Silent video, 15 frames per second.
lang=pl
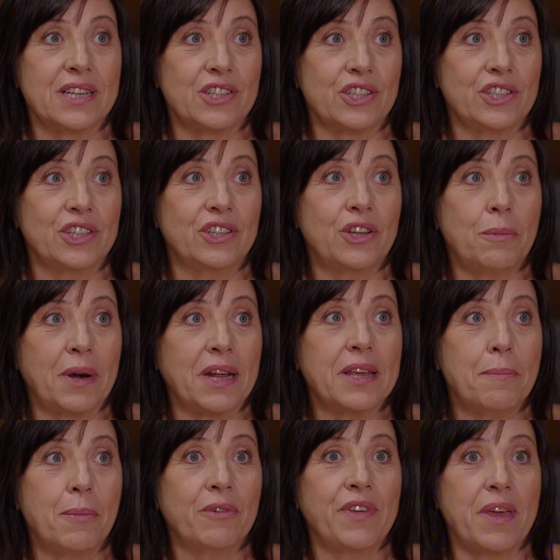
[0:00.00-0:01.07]
że się, dobra,
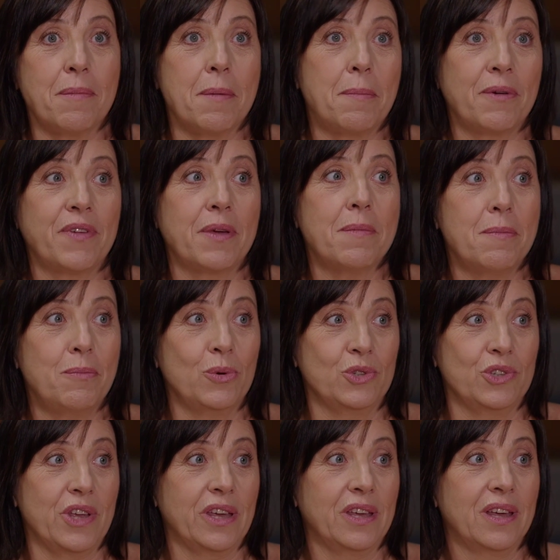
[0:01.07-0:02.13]
nie powiemy, powiemy
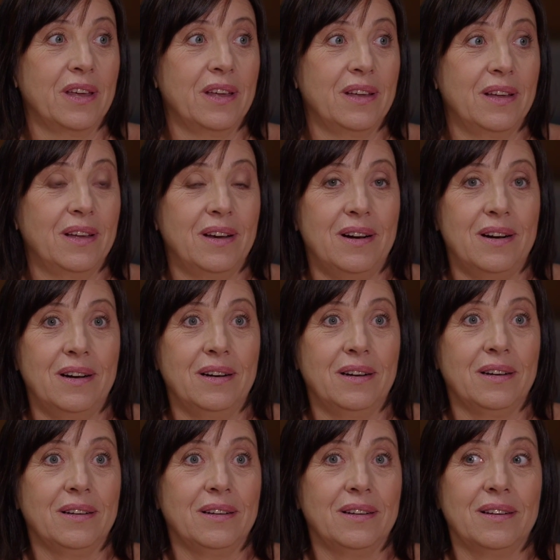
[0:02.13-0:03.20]
później.
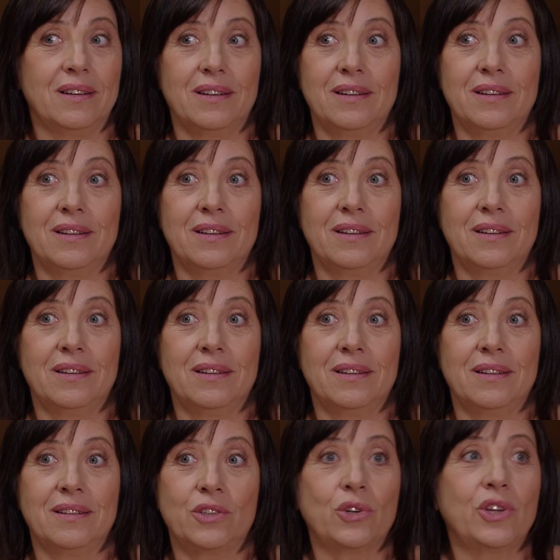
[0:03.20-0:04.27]
E,
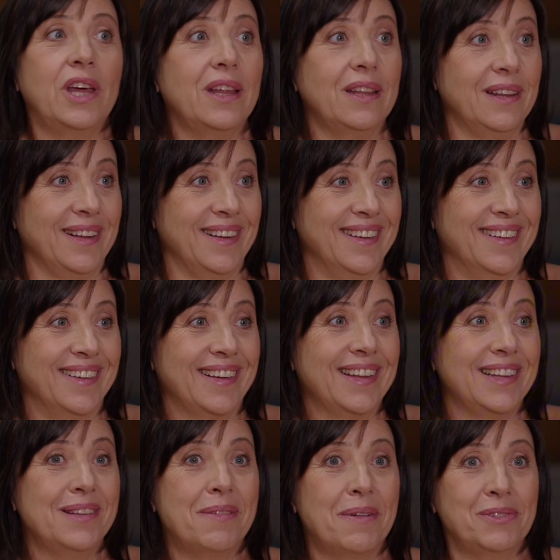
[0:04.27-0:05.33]
to kiedy?
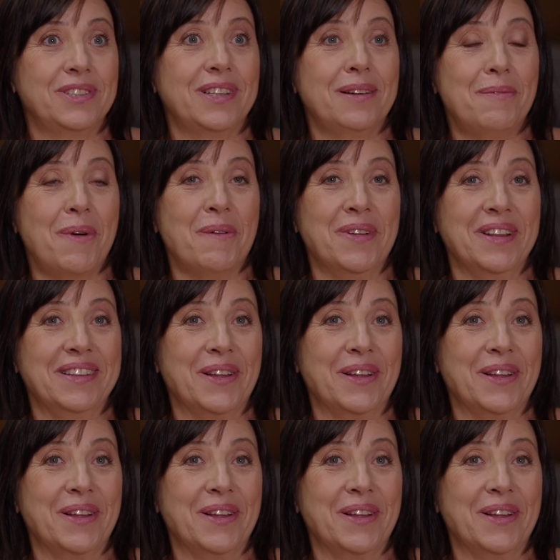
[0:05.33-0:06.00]
Kiedy ma być ten moment